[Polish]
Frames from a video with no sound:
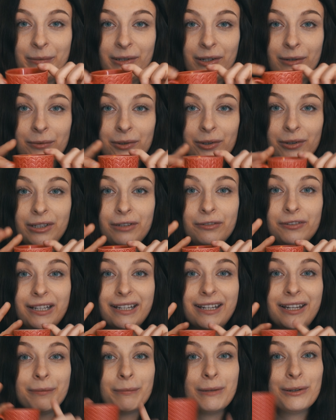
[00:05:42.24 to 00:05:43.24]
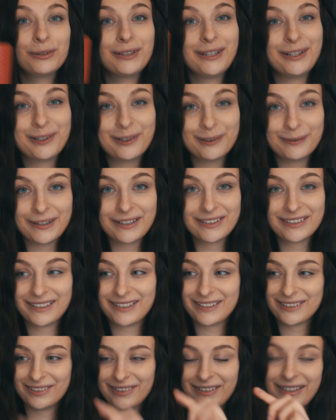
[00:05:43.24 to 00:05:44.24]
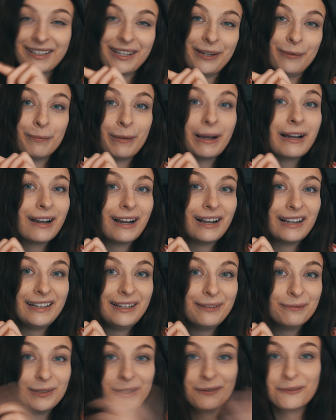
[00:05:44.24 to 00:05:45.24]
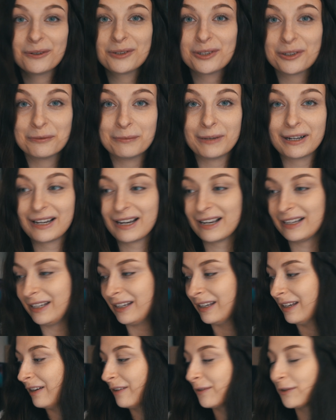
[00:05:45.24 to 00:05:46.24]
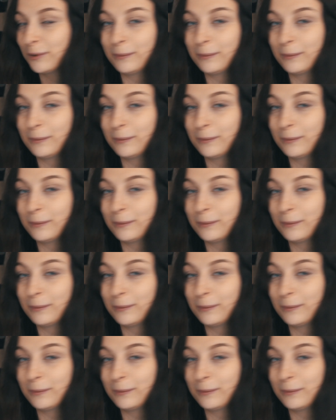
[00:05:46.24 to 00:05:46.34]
piją to oni w takich mockich kubeczkach z dodatkiem bakali. Nie wiem czemu bakali. W